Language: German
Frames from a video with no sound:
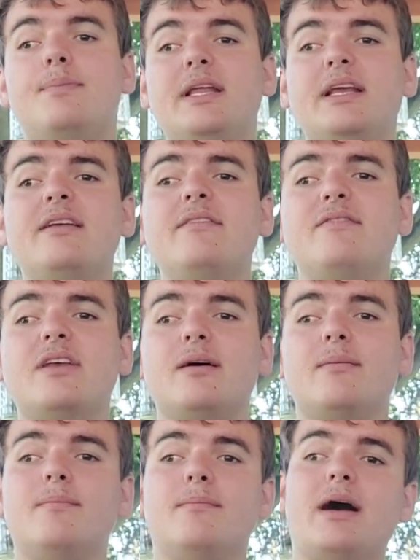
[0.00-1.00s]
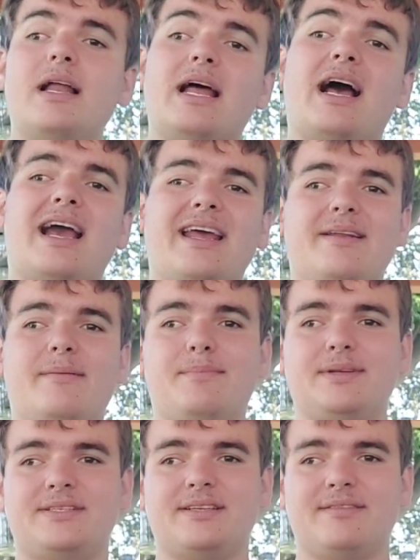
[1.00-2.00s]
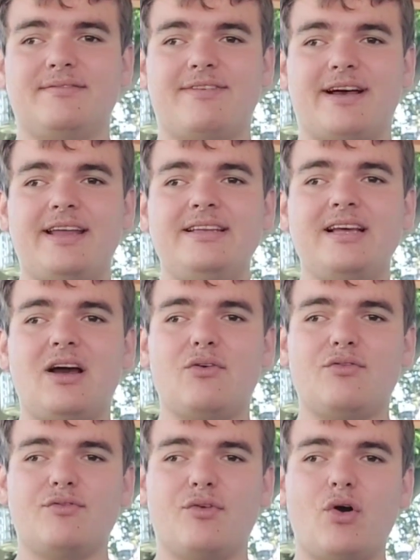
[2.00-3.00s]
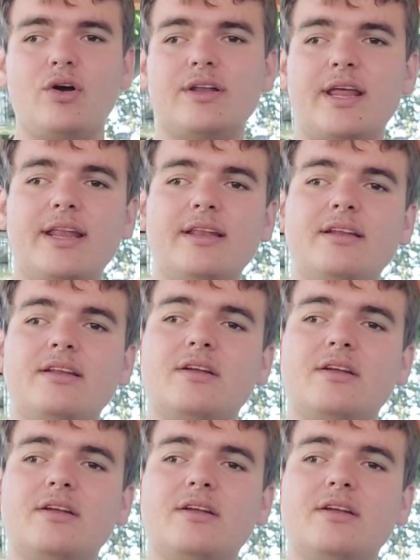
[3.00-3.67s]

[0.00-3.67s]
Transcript: blicken wir mal ein bisschen weiter aufs Wochenende.